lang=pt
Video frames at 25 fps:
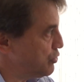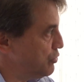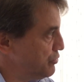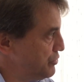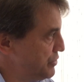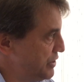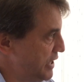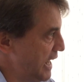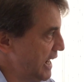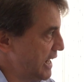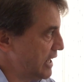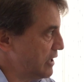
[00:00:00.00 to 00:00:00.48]
com
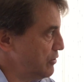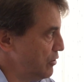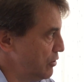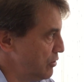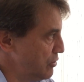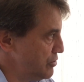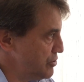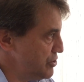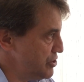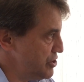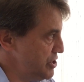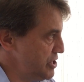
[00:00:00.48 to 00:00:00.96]

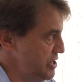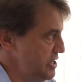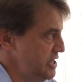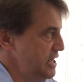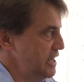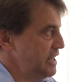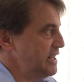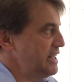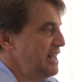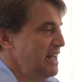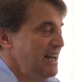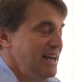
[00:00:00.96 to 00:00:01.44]

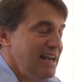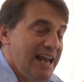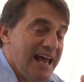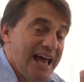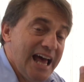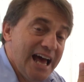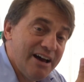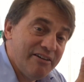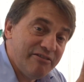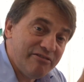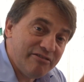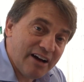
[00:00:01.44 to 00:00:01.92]
tecnologia que
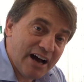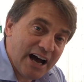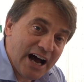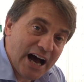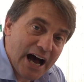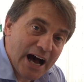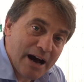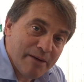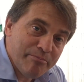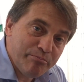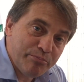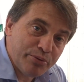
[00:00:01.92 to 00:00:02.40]
eleva
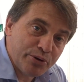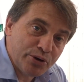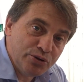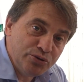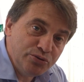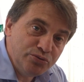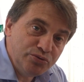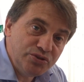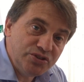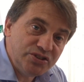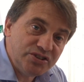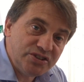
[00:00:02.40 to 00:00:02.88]
a
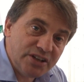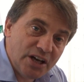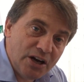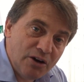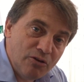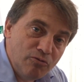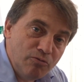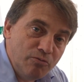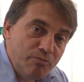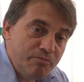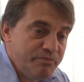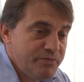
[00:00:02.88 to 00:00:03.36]

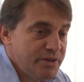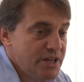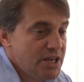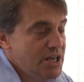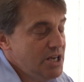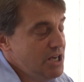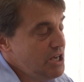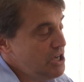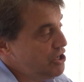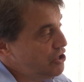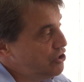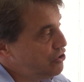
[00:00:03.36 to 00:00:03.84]
produção
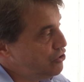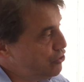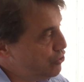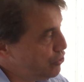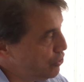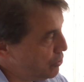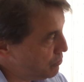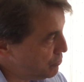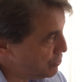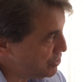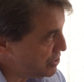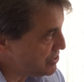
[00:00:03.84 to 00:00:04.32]

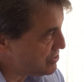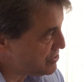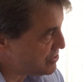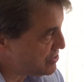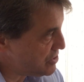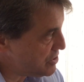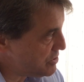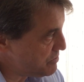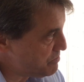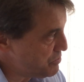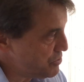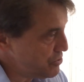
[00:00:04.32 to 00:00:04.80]
do
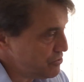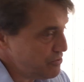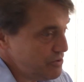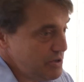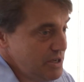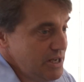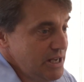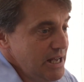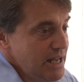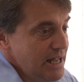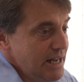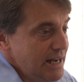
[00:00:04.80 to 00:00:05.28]
município,
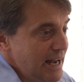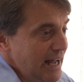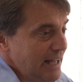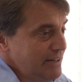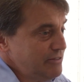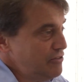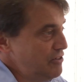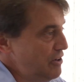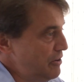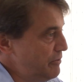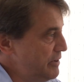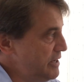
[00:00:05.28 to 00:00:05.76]

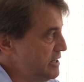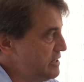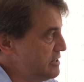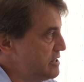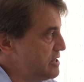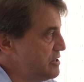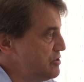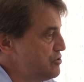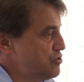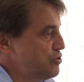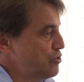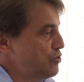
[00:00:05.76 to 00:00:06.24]
naturalmente
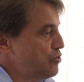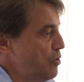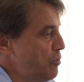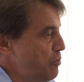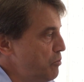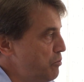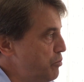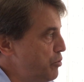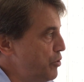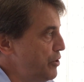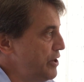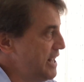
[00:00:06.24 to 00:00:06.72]
que isso
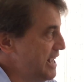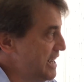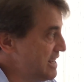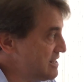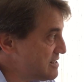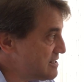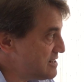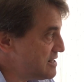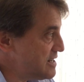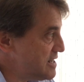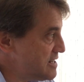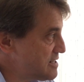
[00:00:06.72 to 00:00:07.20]
compõe a
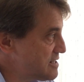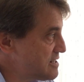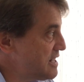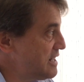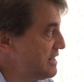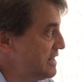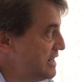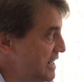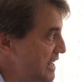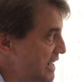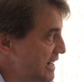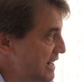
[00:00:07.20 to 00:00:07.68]

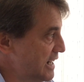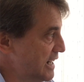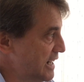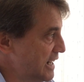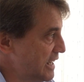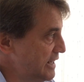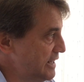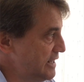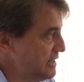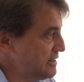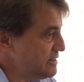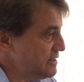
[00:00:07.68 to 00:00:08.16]
cesta de
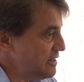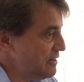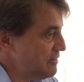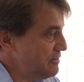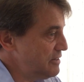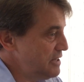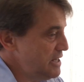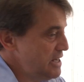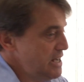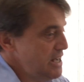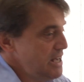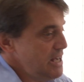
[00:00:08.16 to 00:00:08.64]
arrecadação.
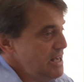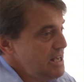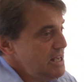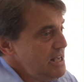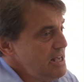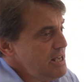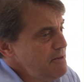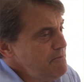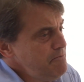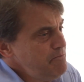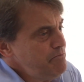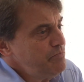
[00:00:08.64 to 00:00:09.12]

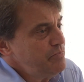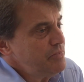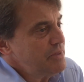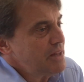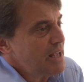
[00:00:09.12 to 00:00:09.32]
E